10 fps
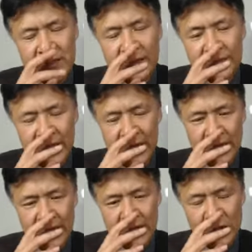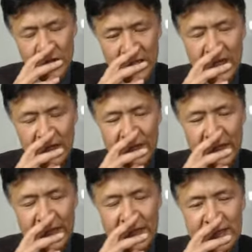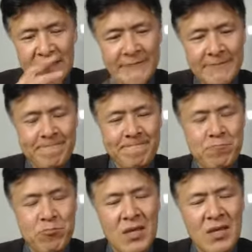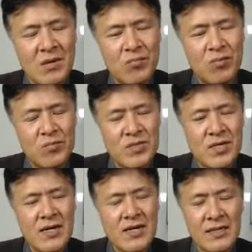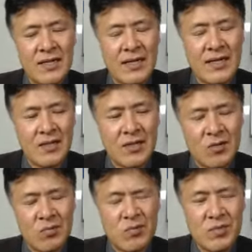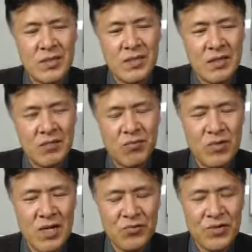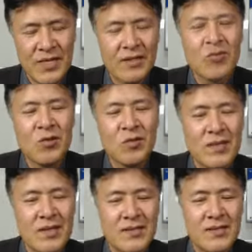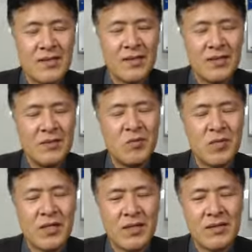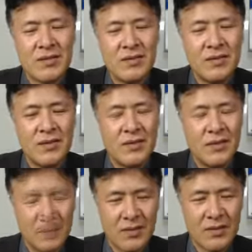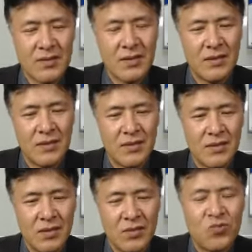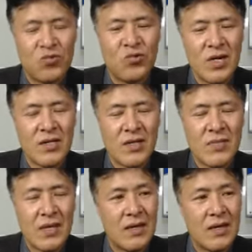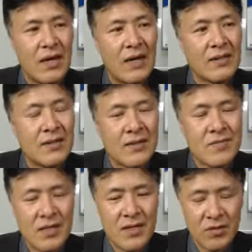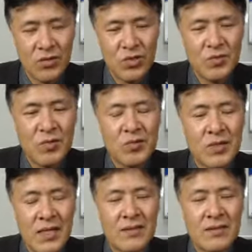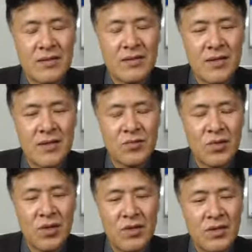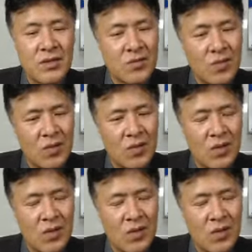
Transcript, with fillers: 없다 공장이 없다라든지 품질 관리가 잘 안 돼가지고 품질이 불량률이 상당히 높다든지 이 부분에 대해서 어떻게 어, 중요하게 됩니다 하다 그러면은 유지보수로 다 떨어지게 됐죠 그리고